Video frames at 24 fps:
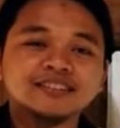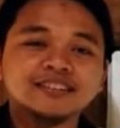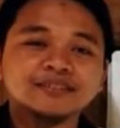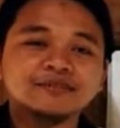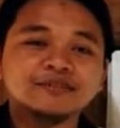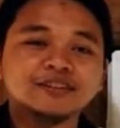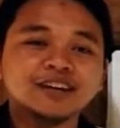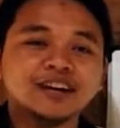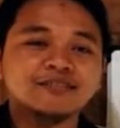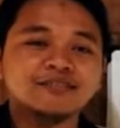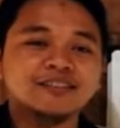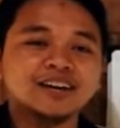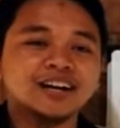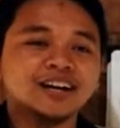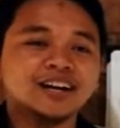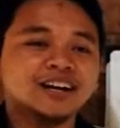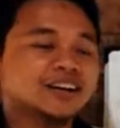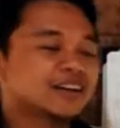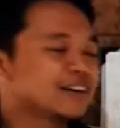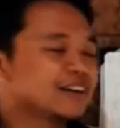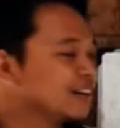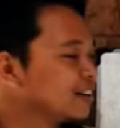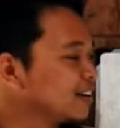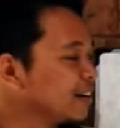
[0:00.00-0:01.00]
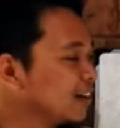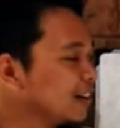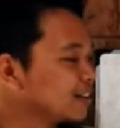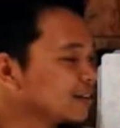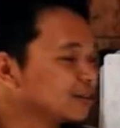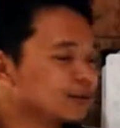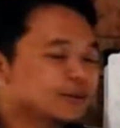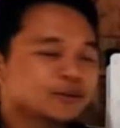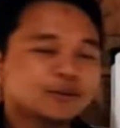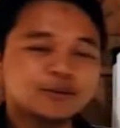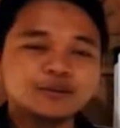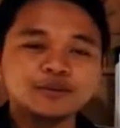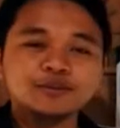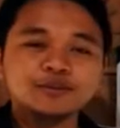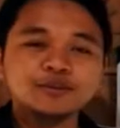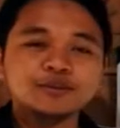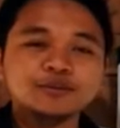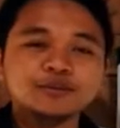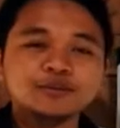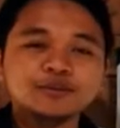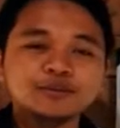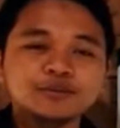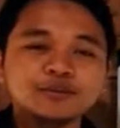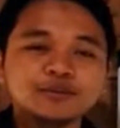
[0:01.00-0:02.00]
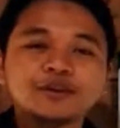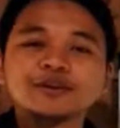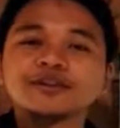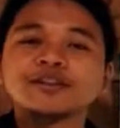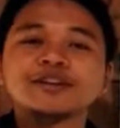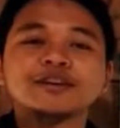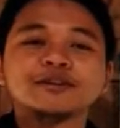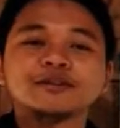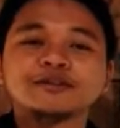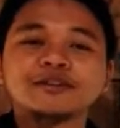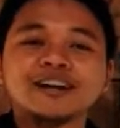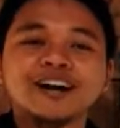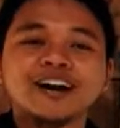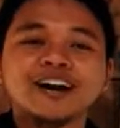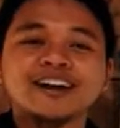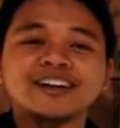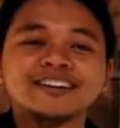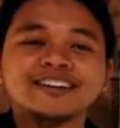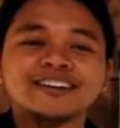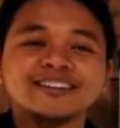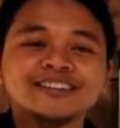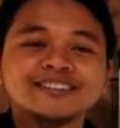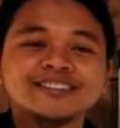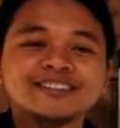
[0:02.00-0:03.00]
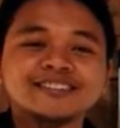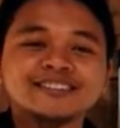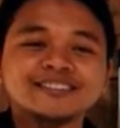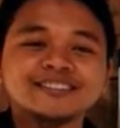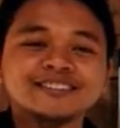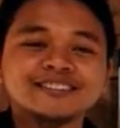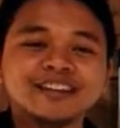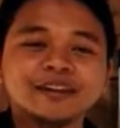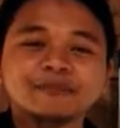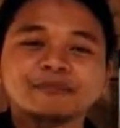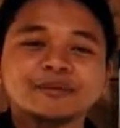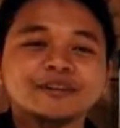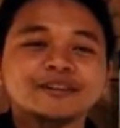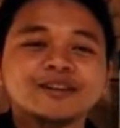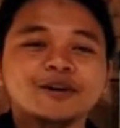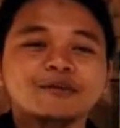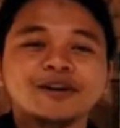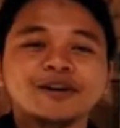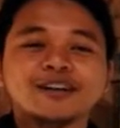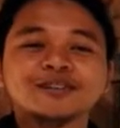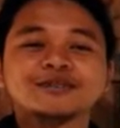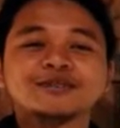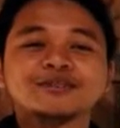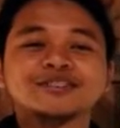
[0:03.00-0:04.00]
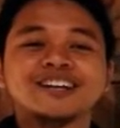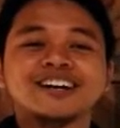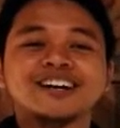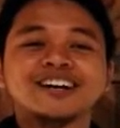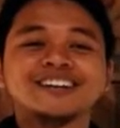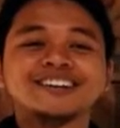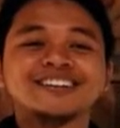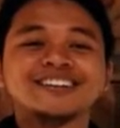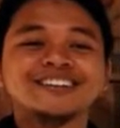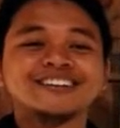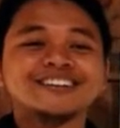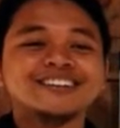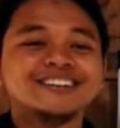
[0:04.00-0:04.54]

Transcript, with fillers: Menggunakan mana? Atau dua digunakan ya? Tanpa tahu maksudnya ya?